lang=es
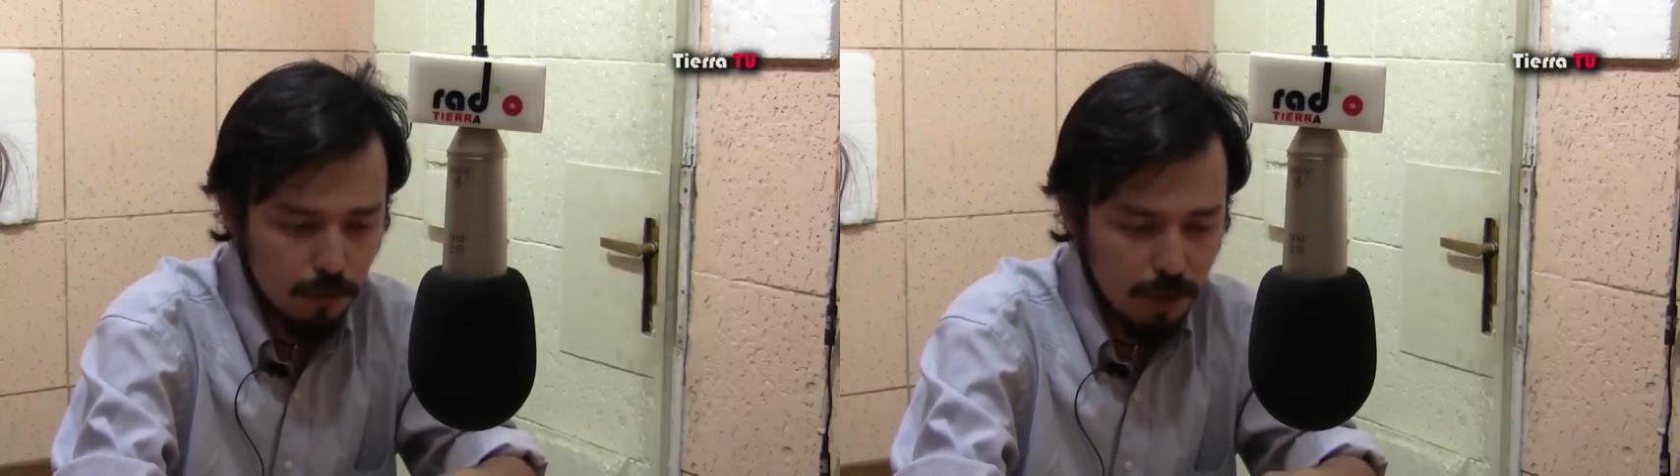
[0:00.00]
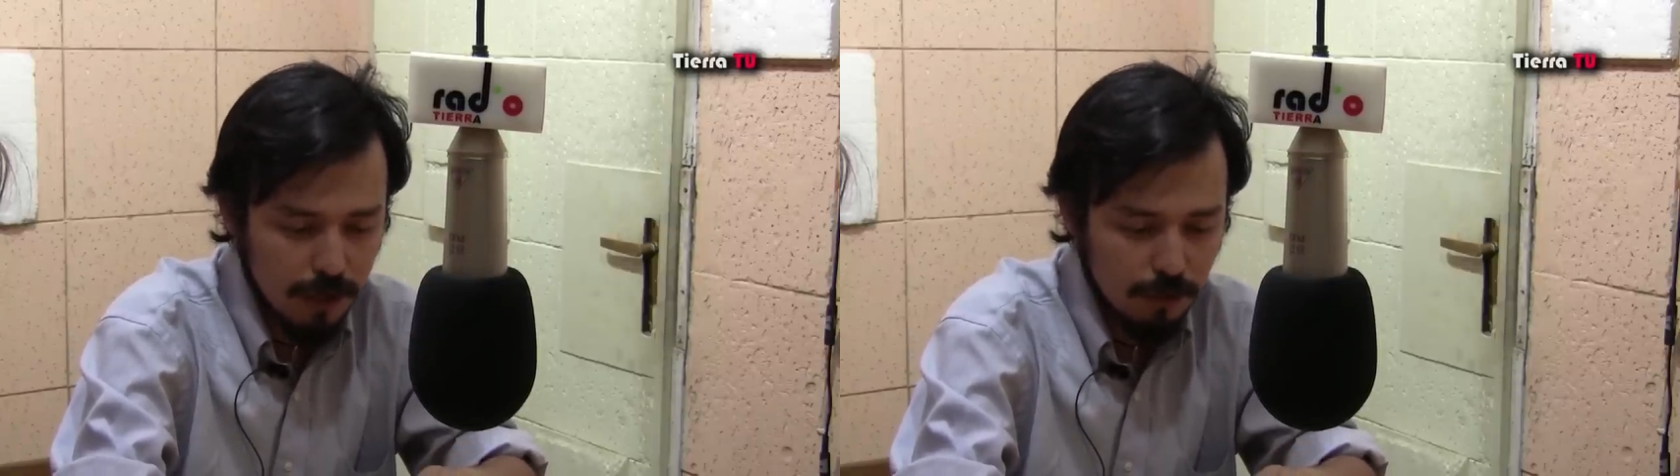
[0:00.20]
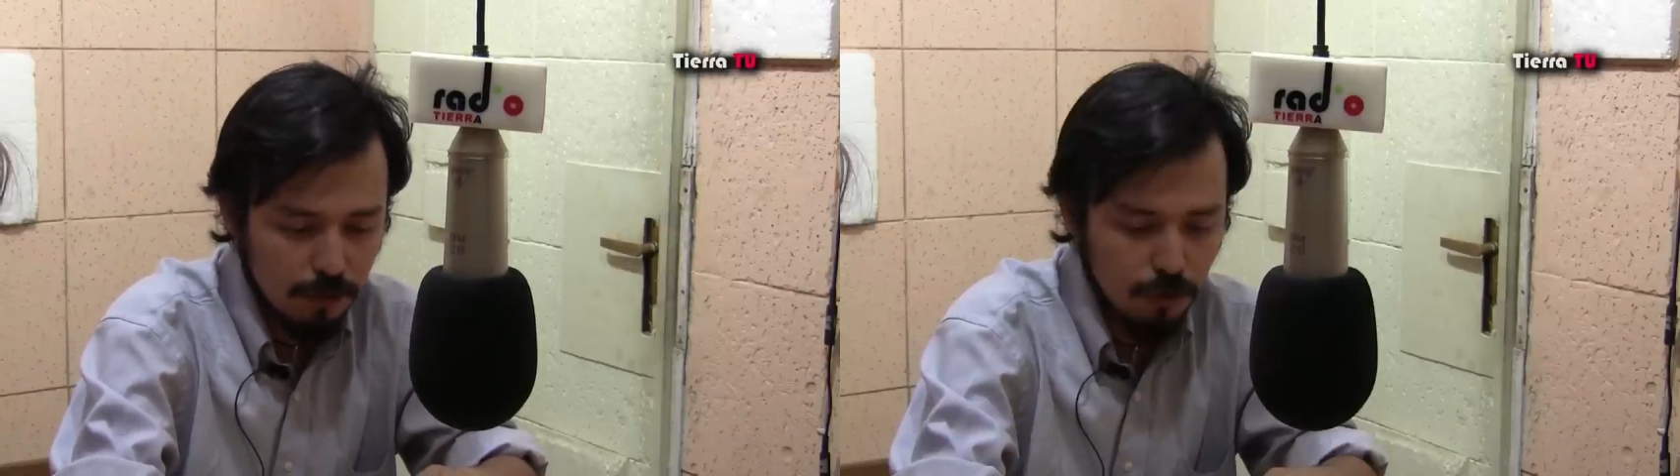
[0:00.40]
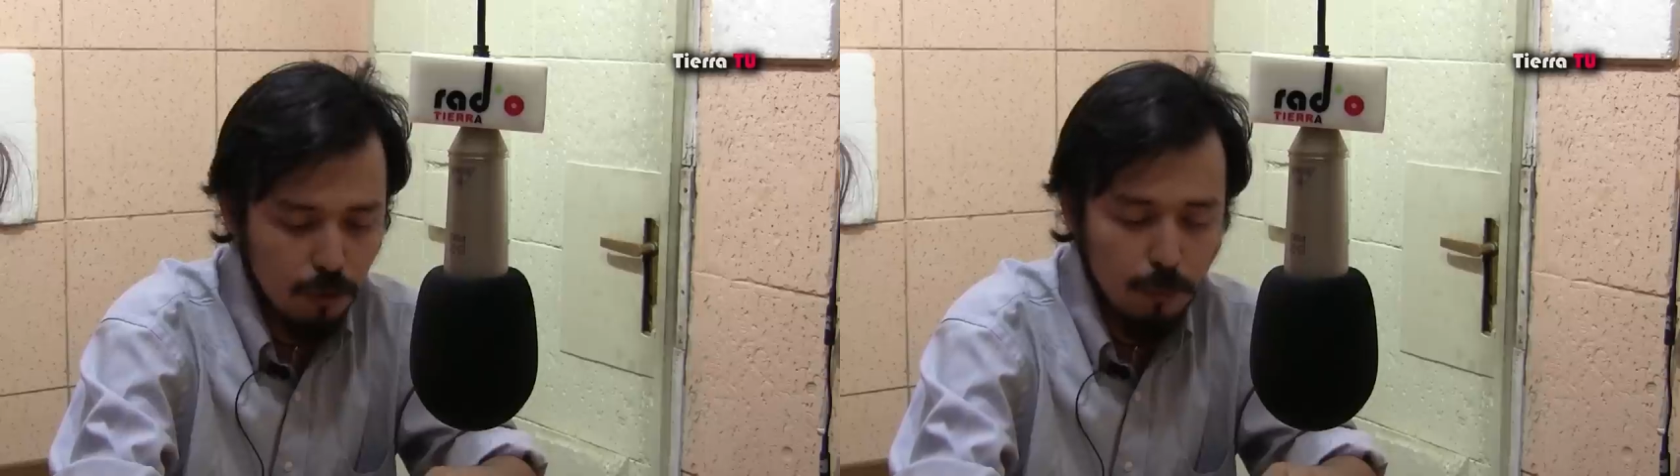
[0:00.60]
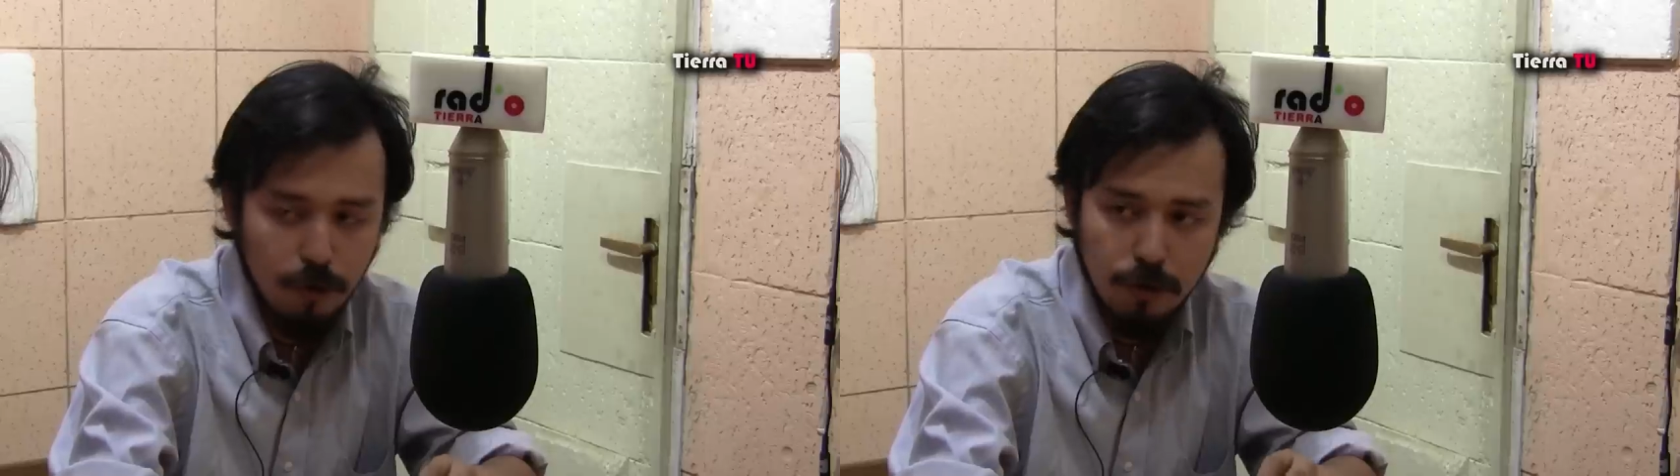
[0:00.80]
sobre la situación de
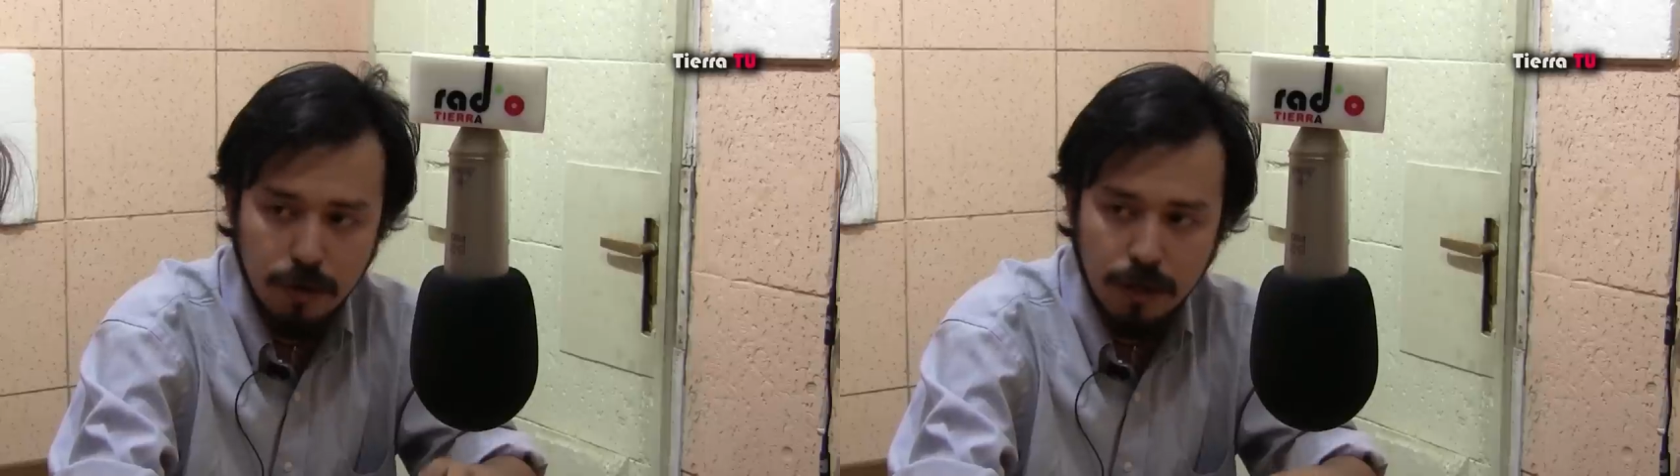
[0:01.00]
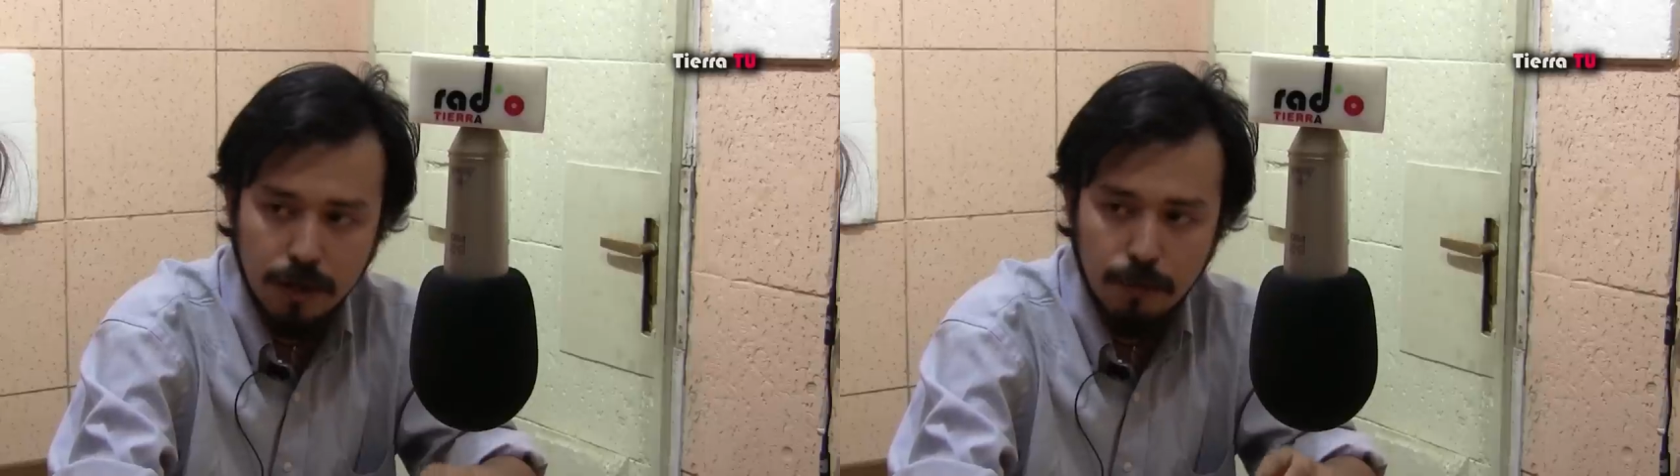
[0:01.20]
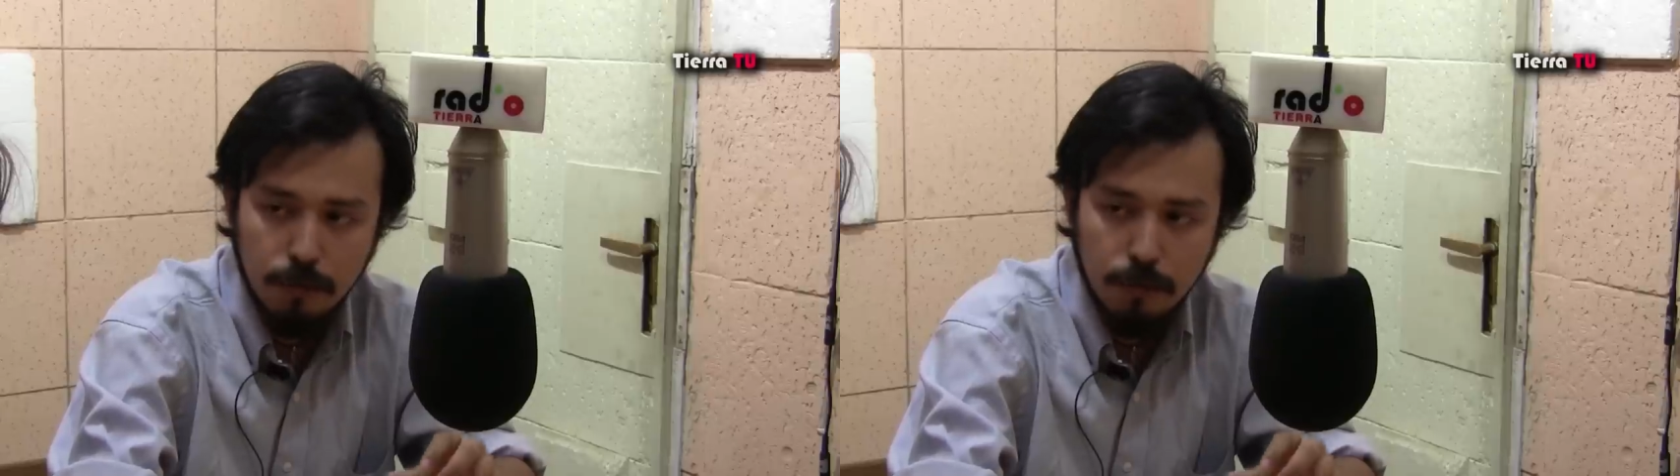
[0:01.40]
los pueblos indígenas,